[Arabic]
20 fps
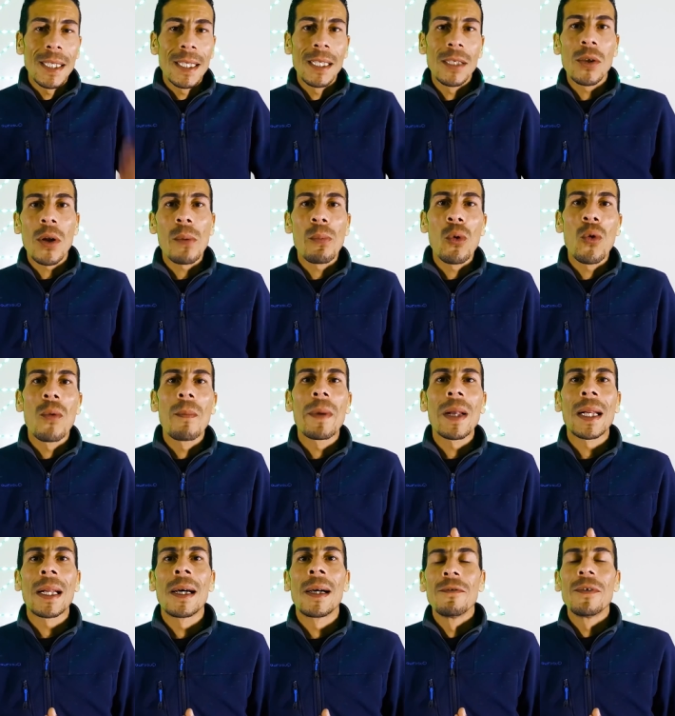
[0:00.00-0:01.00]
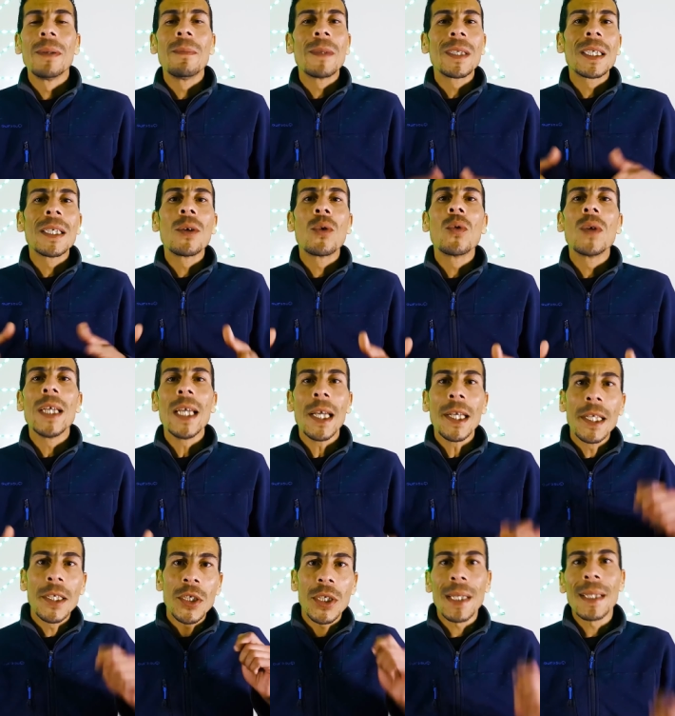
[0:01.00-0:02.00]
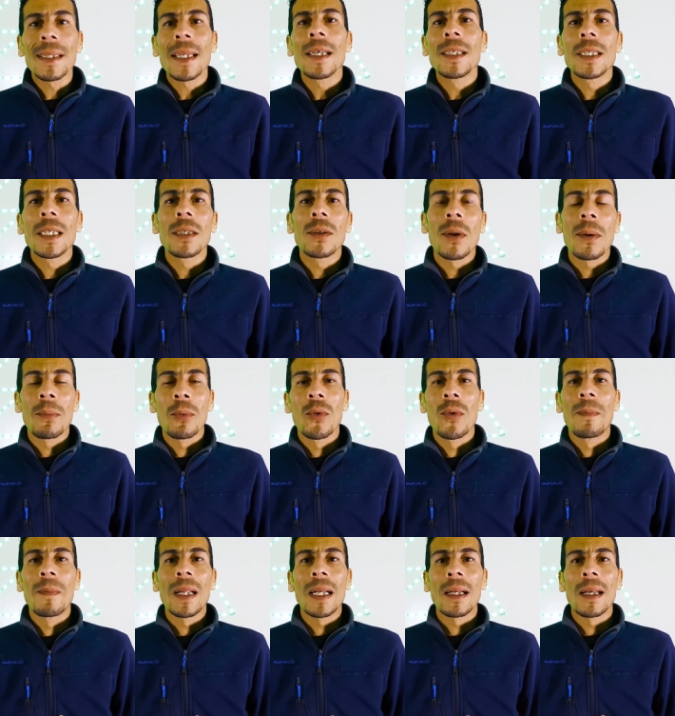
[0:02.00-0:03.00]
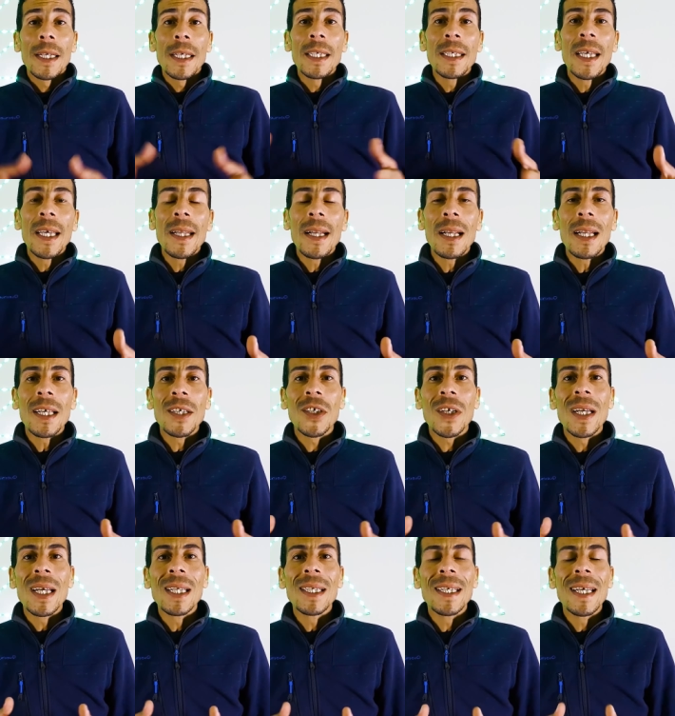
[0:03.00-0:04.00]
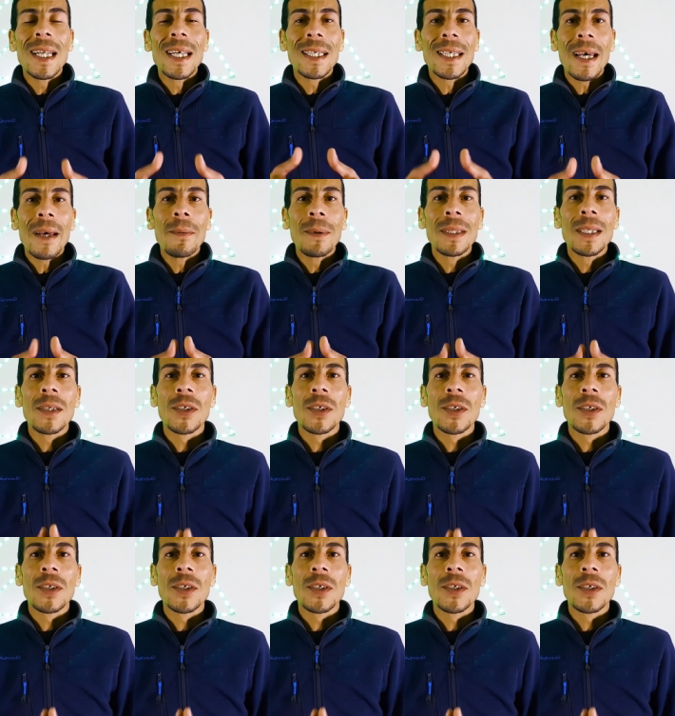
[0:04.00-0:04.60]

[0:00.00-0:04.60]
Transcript: تيضربوه مره فين ما تيقول يحيى الشيطان تيضربوه مره كي دايره الاشكال ديال هذا عبده